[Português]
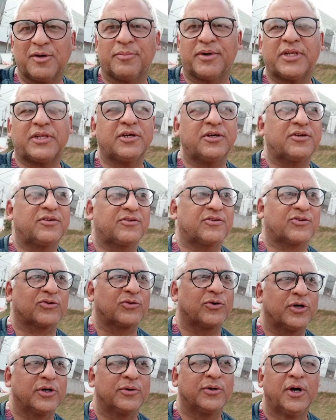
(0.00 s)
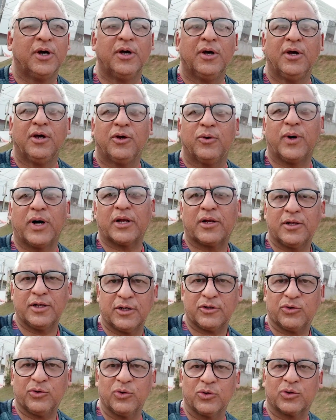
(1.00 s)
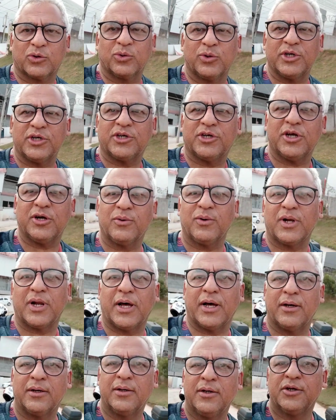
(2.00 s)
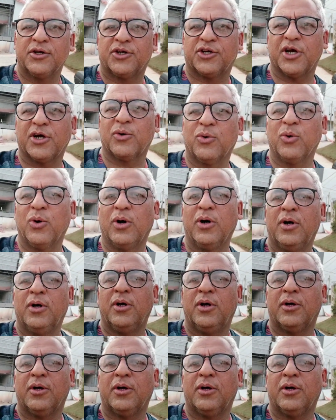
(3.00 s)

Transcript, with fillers: também têm esse sonho. E o Atlético lutou e chegou lá. Chegou.